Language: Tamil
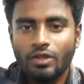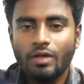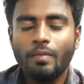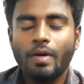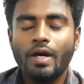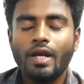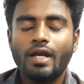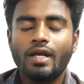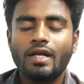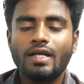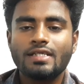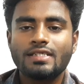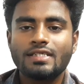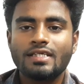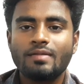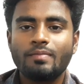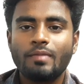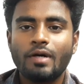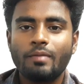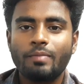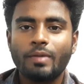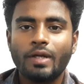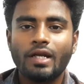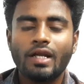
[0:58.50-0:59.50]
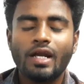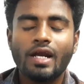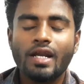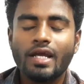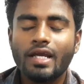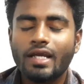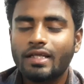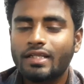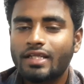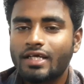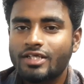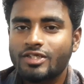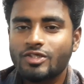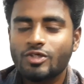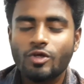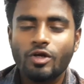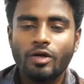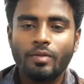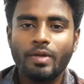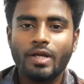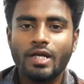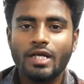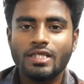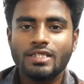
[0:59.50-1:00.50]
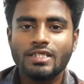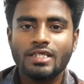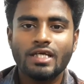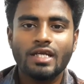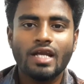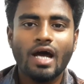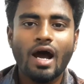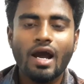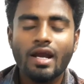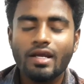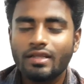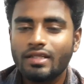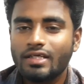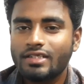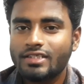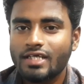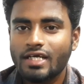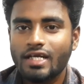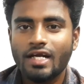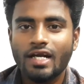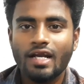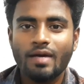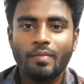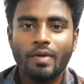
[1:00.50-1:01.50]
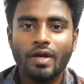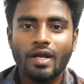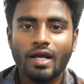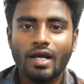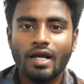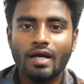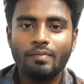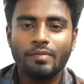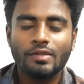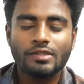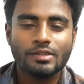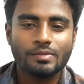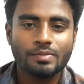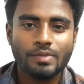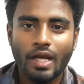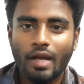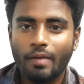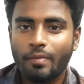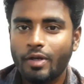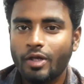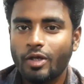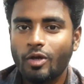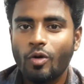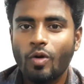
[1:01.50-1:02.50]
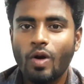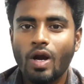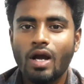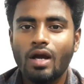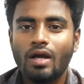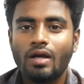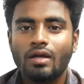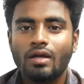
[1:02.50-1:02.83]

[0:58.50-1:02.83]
இந்த மாதிரி என்ன சினிமா அப்டேட்லாம் நீங்க தெரிஞ்சுக்கணும் அப்படின்னு நினைச்சீங்கன்னா இந்த சேனலை மறக்காம சப்ஸ்கிரைப் பண்ணிக்கோங்க